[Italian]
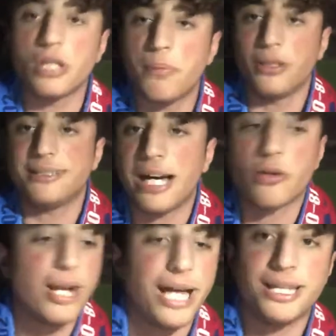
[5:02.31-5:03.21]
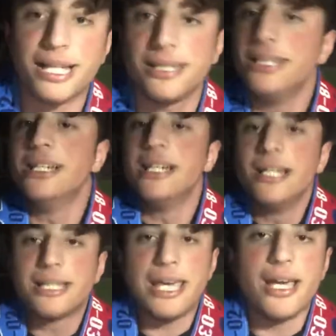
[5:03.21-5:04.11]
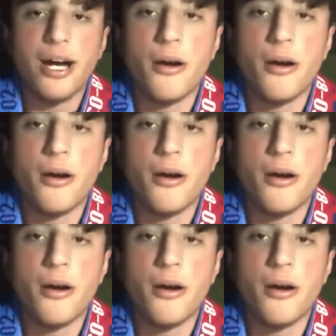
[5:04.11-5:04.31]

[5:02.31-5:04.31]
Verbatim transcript: Politano e Allan, che uh,